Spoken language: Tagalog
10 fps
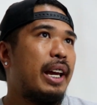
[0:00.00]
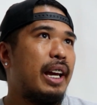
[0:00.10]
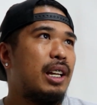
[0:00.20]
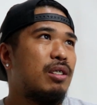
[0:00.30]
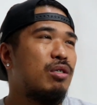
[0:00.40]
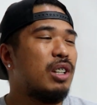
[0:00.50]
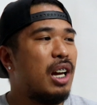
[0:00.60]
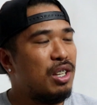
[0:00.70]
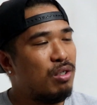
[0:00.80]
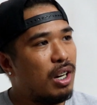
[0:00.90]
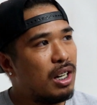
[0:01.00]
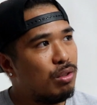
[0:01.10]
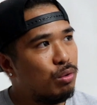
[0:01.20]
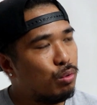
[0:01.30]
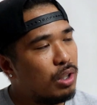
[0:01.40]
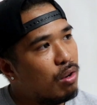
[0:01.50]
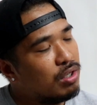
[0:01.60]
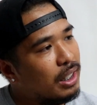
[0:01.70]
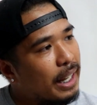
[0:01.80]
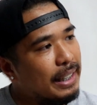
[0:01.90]
And yun nga, yung around 2019, uh,
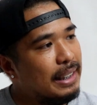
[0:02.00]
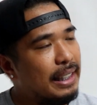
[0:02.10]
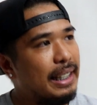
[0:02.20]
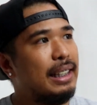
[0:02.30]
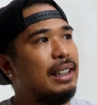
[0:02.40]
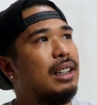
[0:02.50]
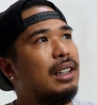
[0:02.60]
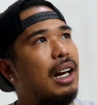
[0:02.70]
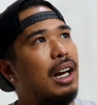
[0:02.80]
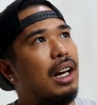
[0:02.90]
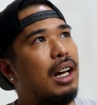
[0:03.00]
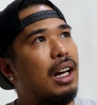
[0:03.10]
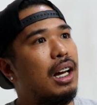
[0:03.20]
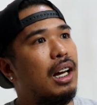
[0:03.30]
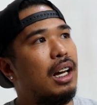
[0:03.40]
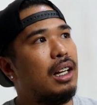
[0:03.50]
ah,